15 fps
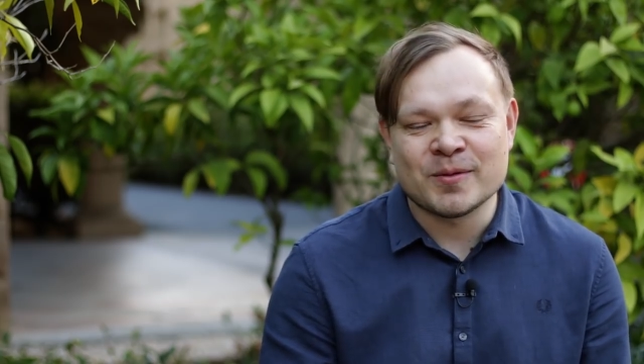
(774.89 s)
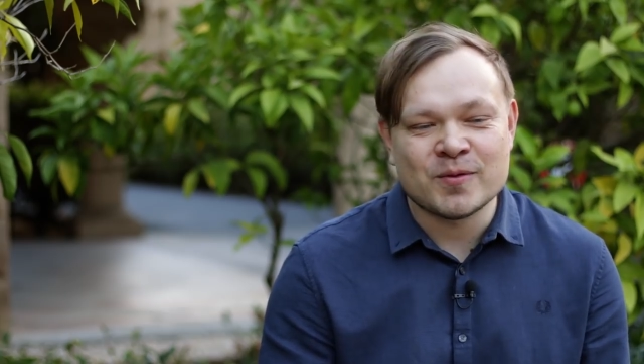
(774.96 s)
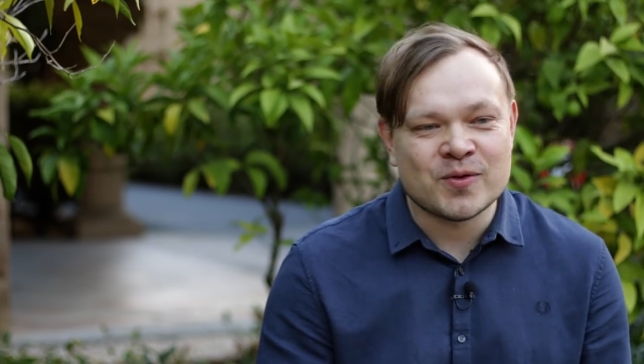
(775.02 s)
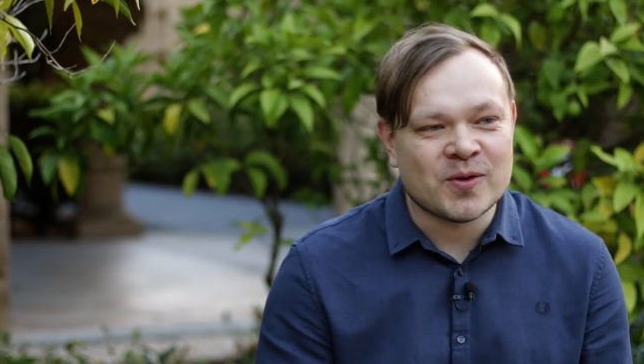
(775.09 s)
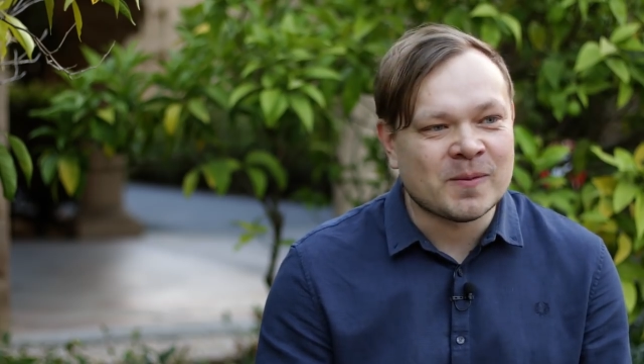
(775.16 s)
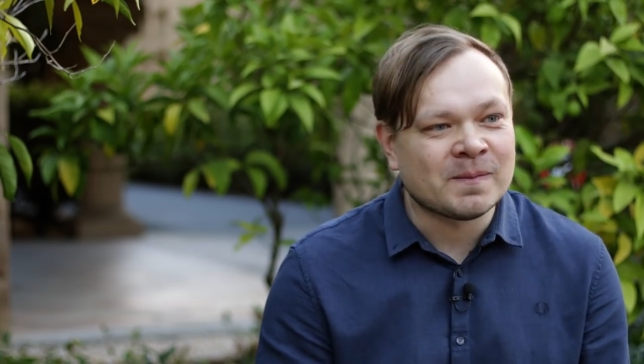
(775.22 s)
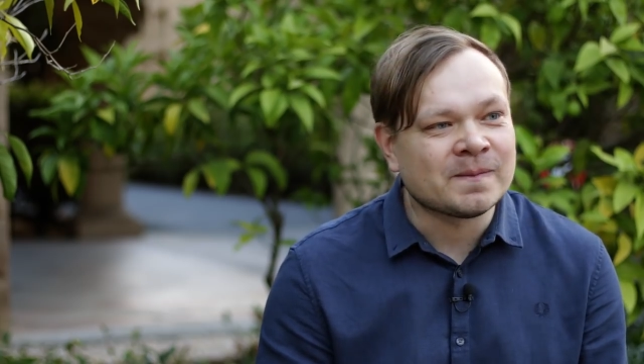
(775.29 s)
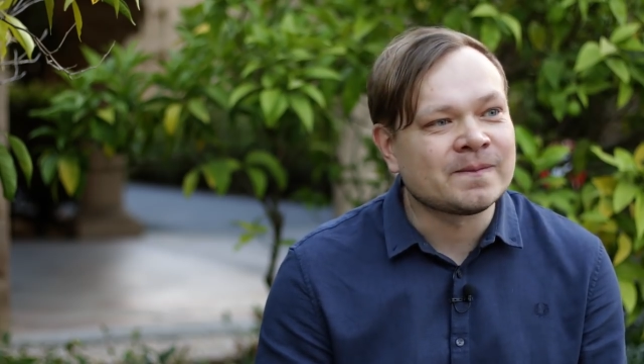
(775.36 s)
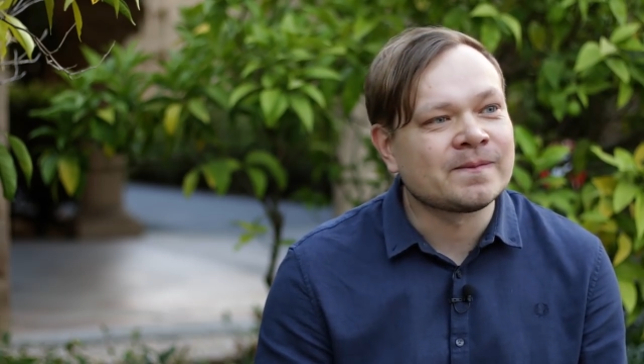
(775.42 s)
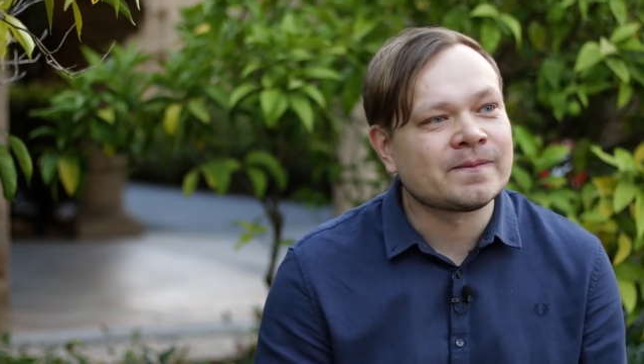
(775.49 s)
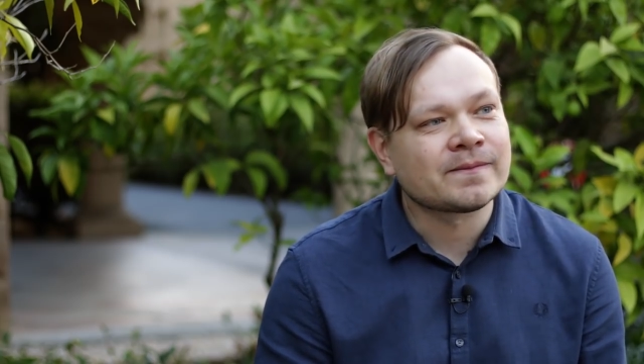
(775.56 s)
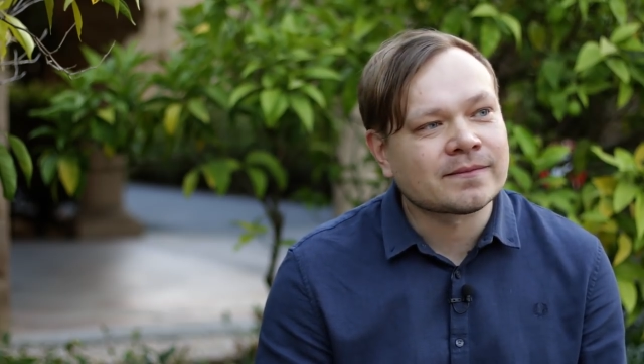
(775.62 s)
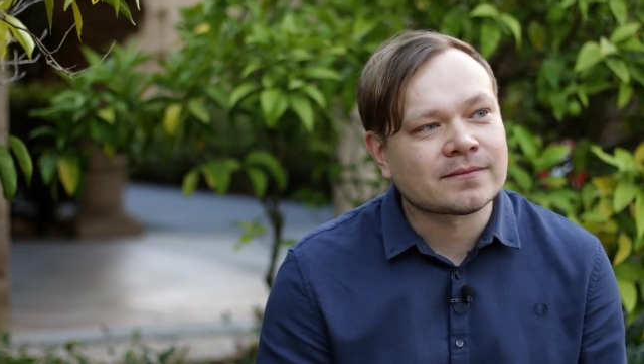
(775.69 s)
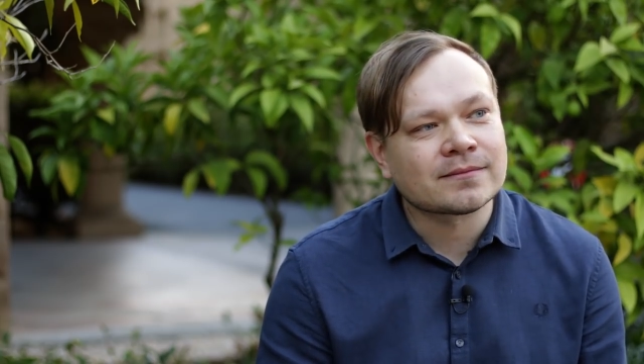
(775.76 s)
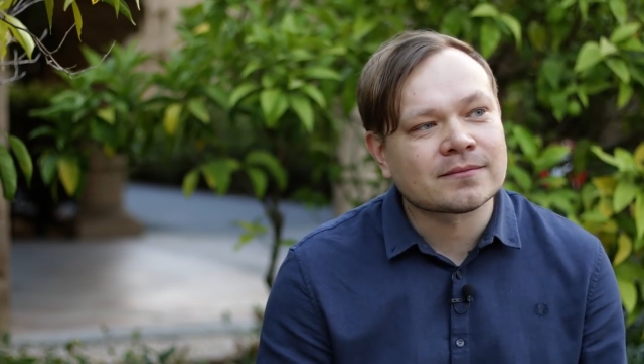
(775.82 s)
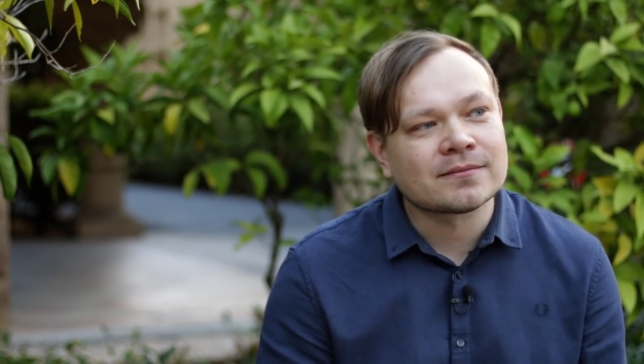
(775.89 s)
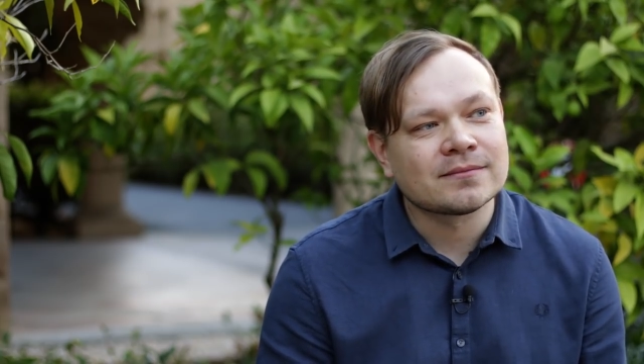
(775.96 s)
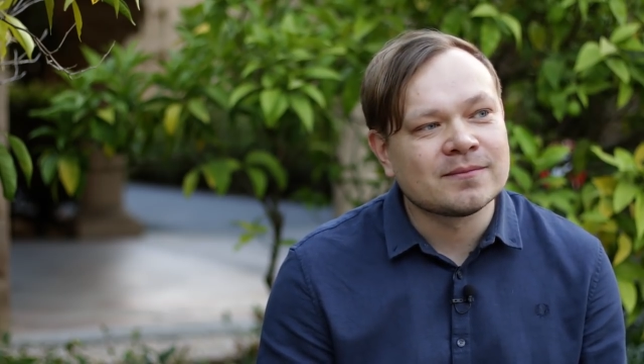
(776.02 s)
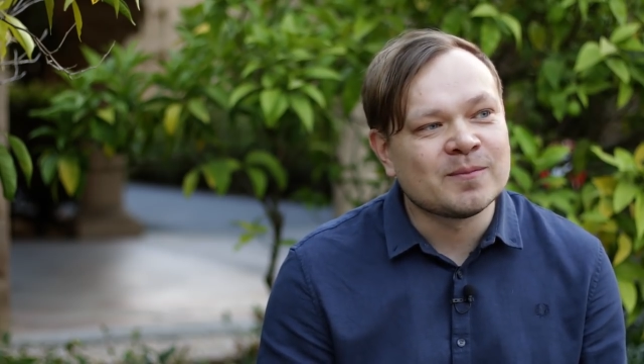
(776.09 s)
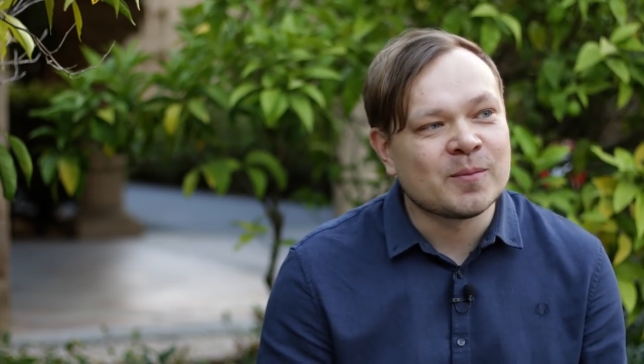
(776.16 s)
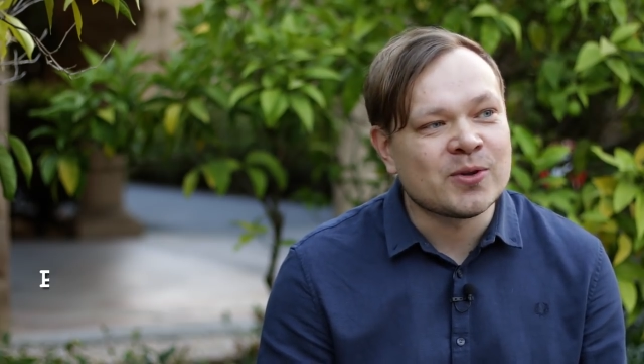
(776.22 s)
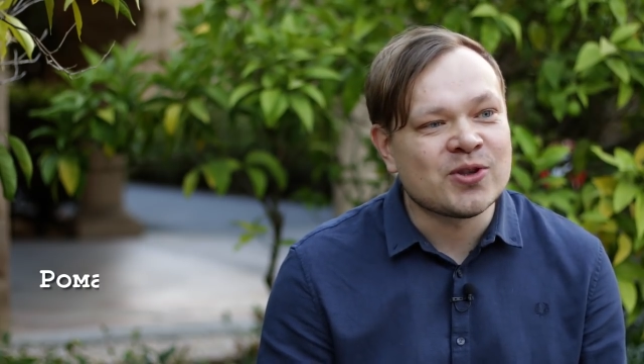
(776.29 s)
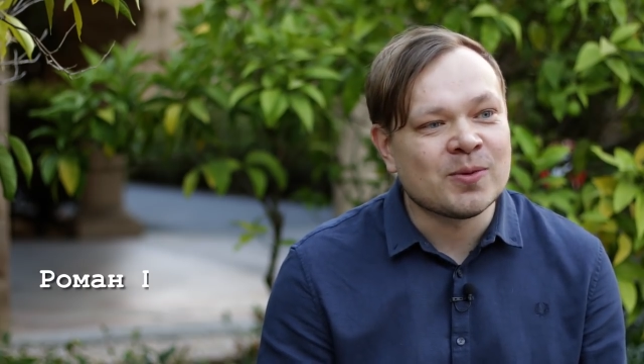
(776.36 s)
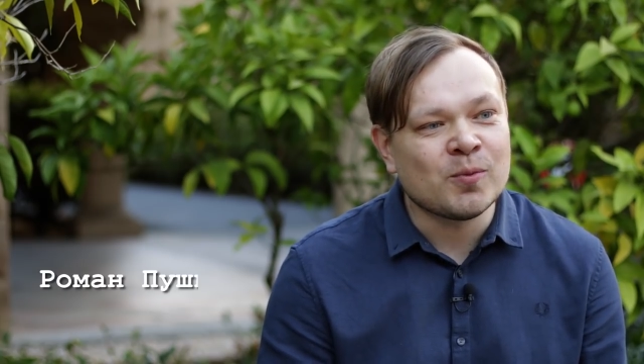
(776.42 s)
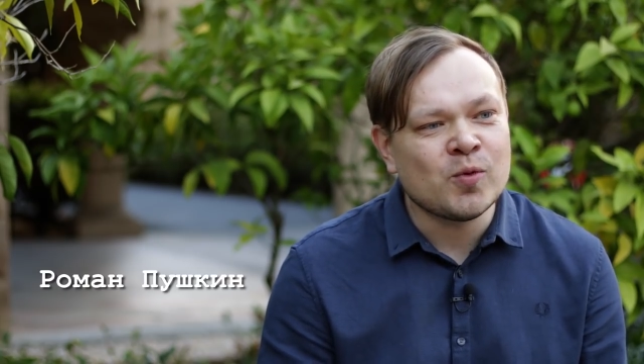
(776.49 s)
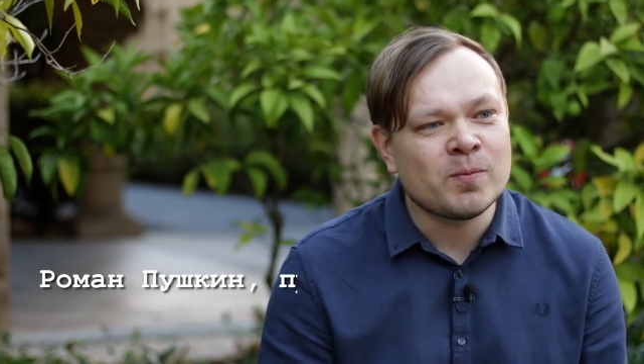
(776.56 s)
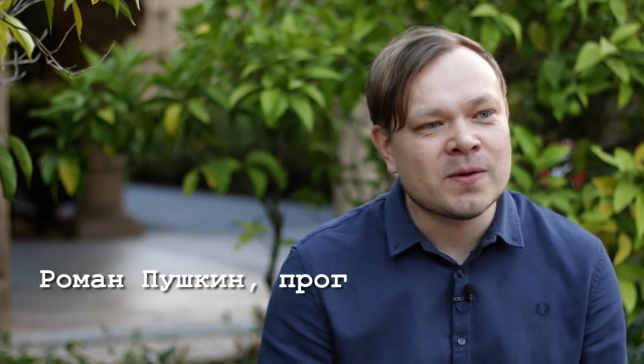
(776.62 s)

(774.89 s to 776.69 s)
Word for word: в общем, почему?